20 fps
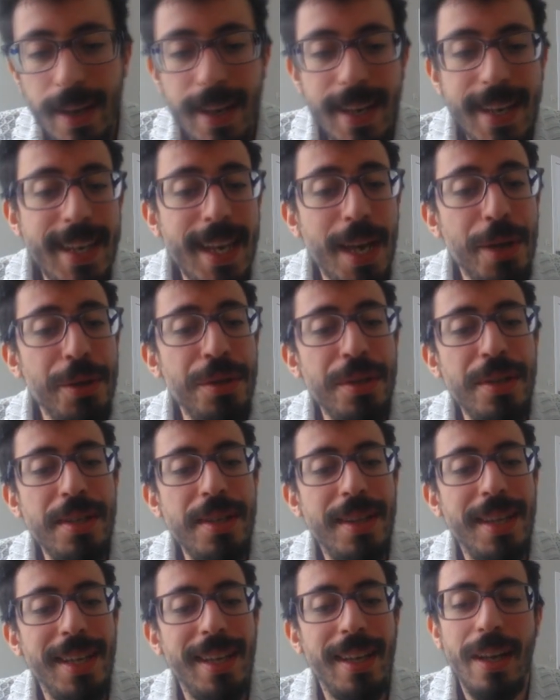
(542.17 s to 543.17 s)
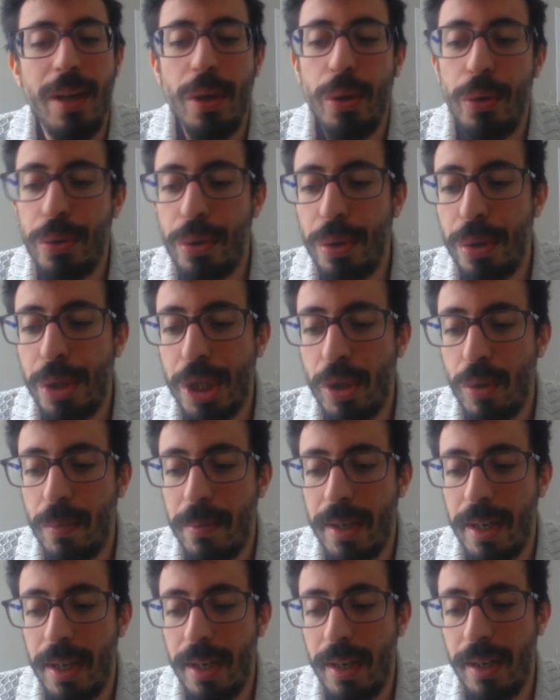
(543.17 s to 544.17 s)
Il y a une unité que j'ai
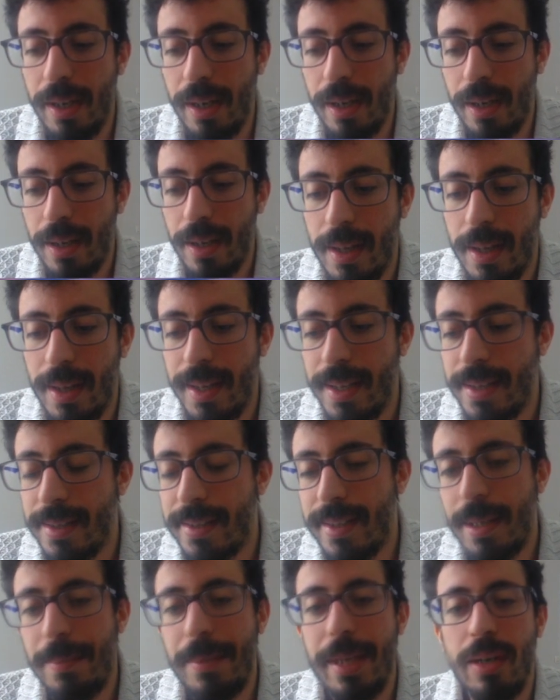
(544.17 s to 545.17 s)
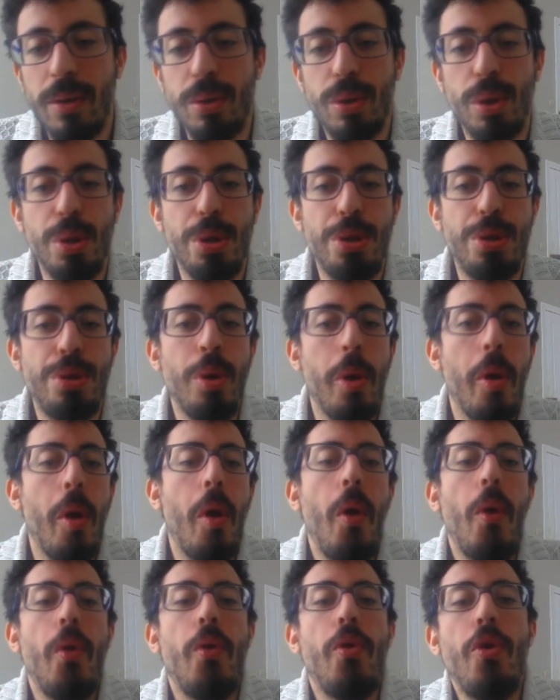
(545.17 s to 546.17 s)
oubliée, les gars, c'est bien entendu
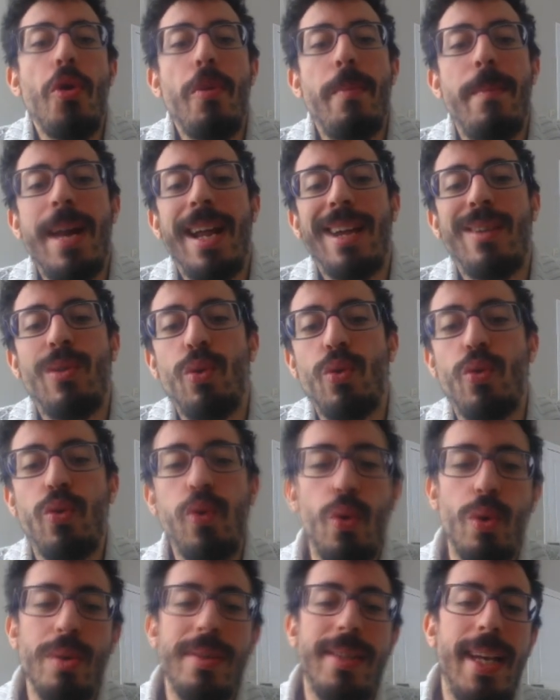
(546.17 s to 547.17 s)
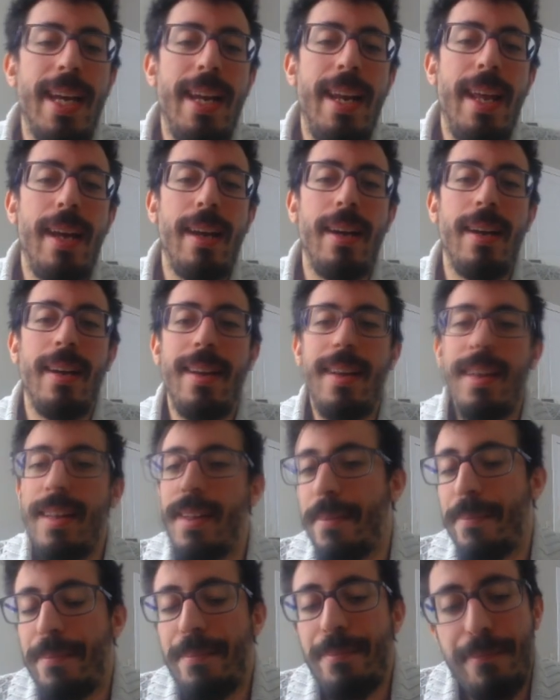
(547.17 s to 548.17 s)
le Black Goku Rosé LR.
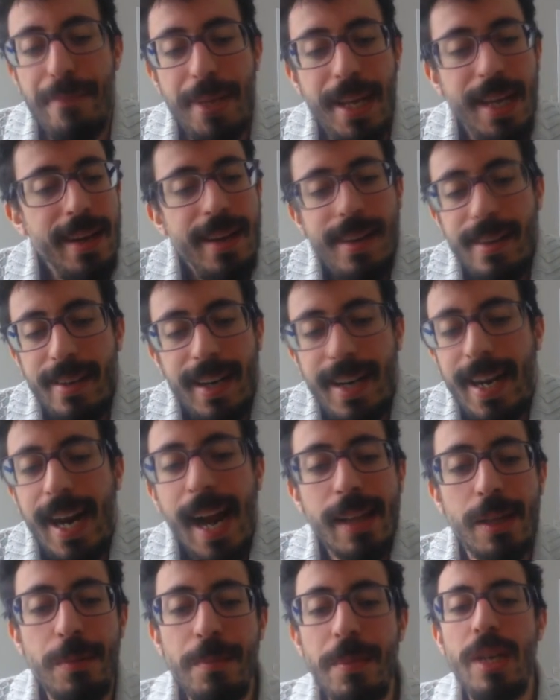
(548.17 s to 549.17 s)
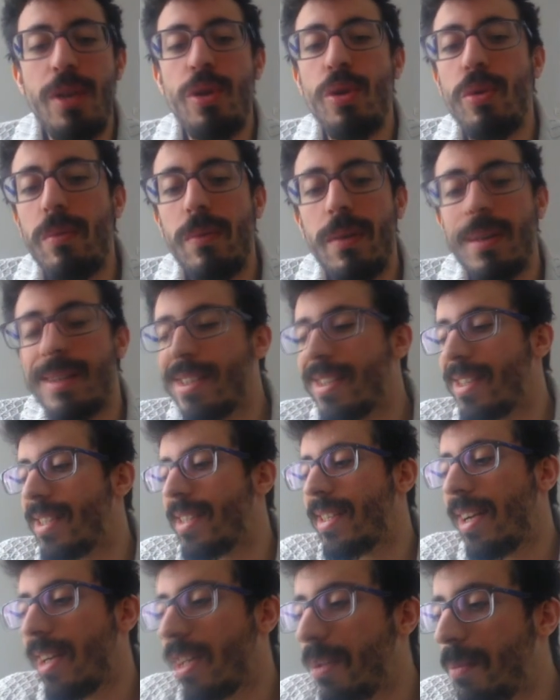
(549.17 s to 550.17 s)
Mais 4 millions,
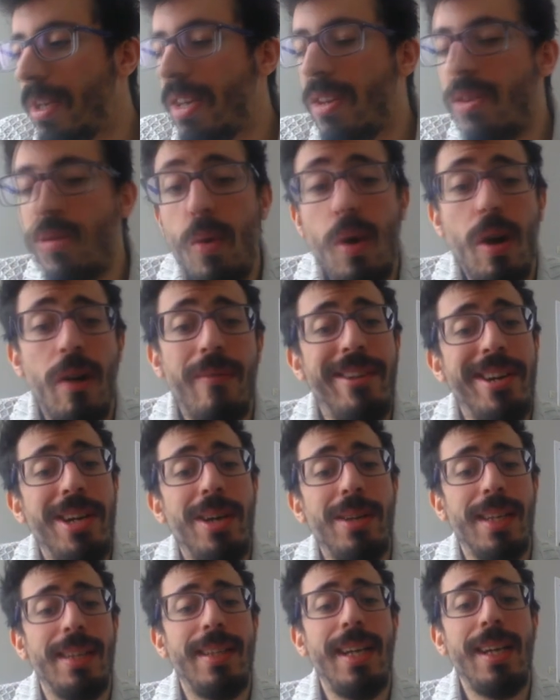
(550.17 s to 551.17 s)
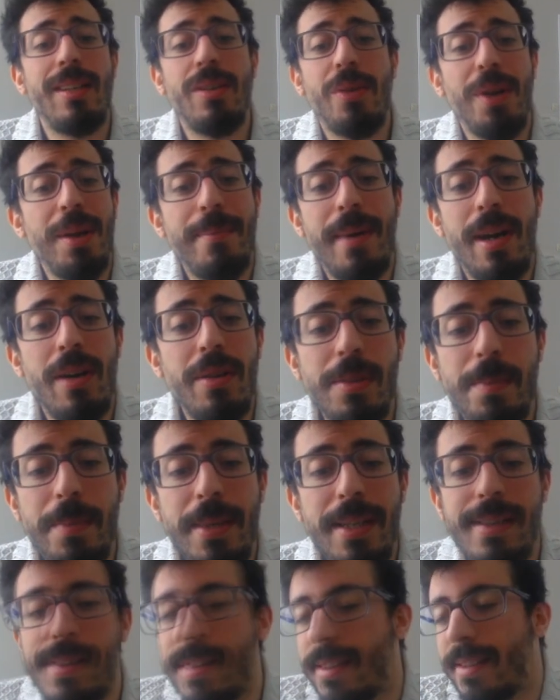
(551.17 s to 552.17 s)
5 millions en valeur d'attaque quand il part en SP,
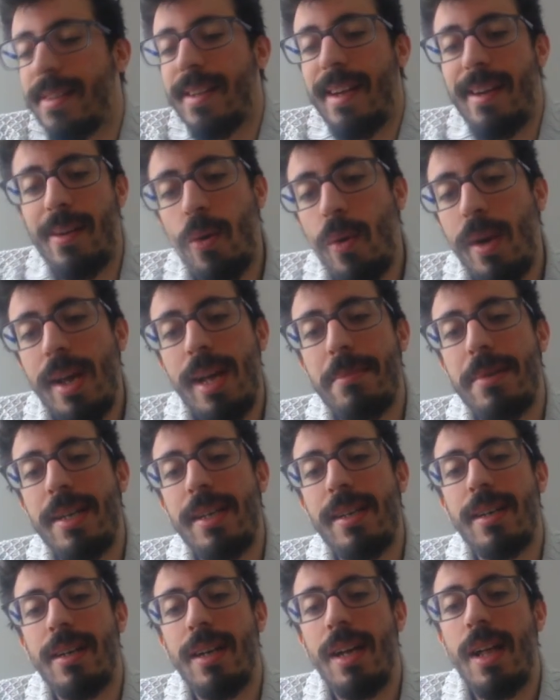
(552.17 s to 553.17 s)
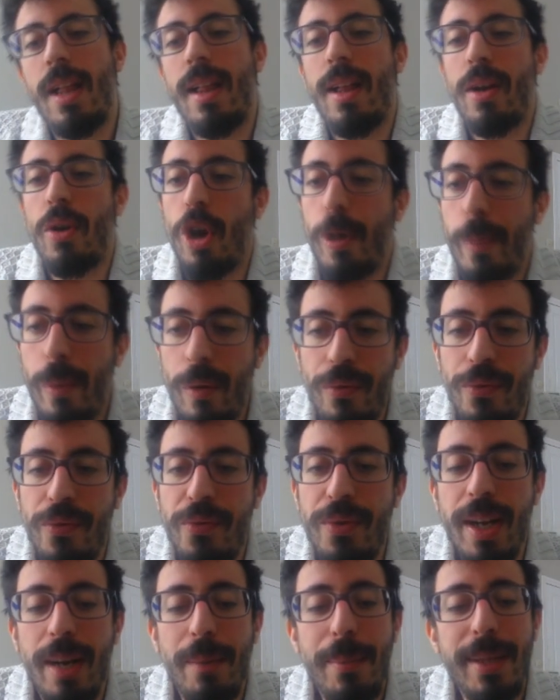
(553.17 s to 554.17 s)
c'est incroyable, les gars. Comment vous voulez
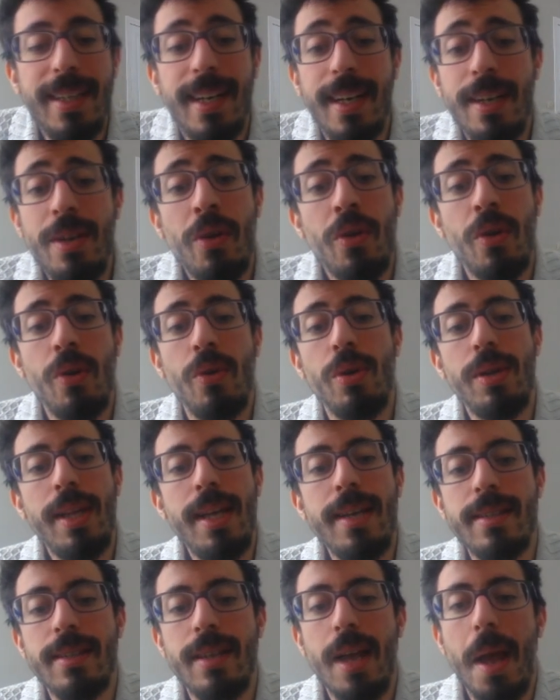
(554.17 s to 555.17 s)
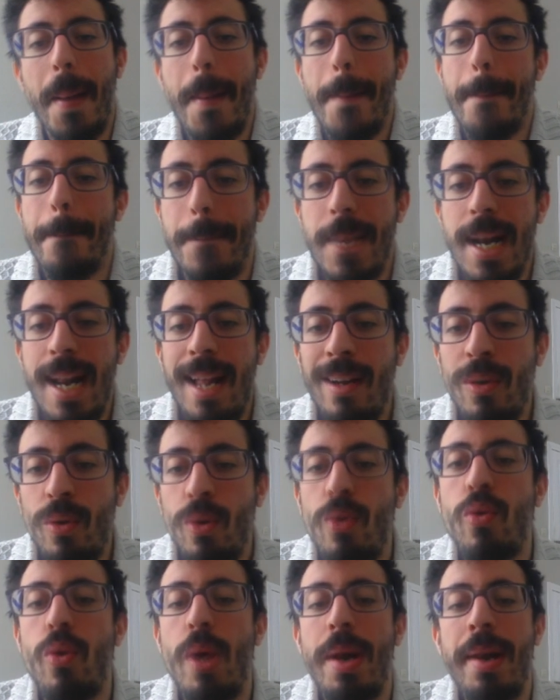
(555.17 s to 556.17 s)
le mettre ailleurs qu'en Grotesque Black
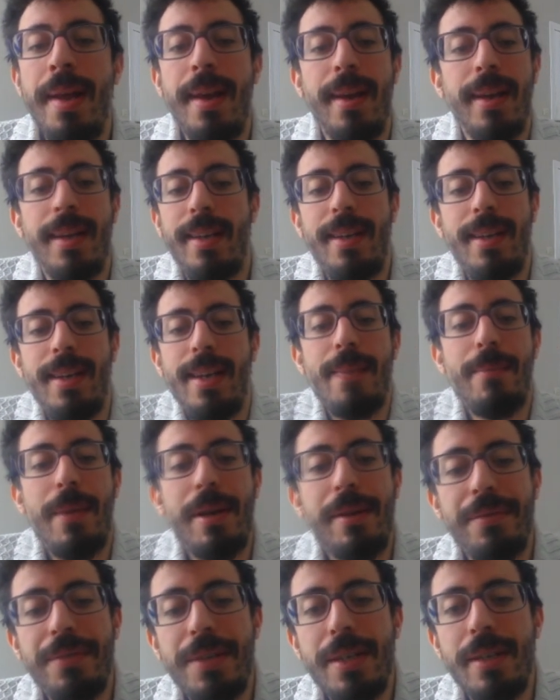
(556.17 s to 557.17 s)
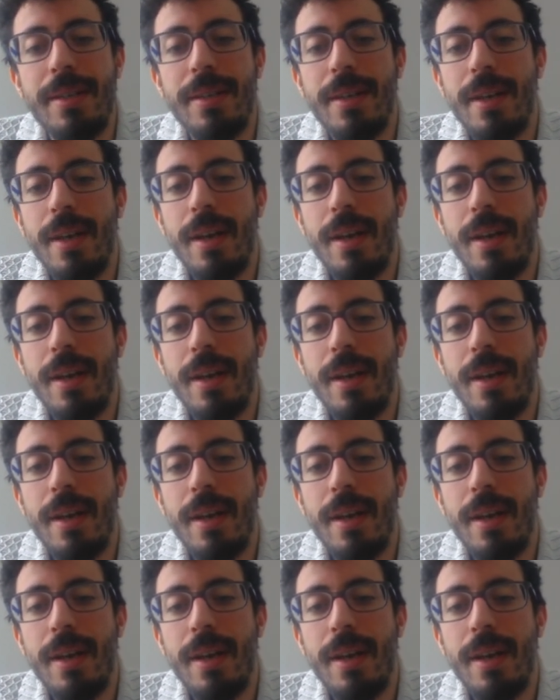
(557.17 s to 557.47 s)
Goku LR, il est magnifique.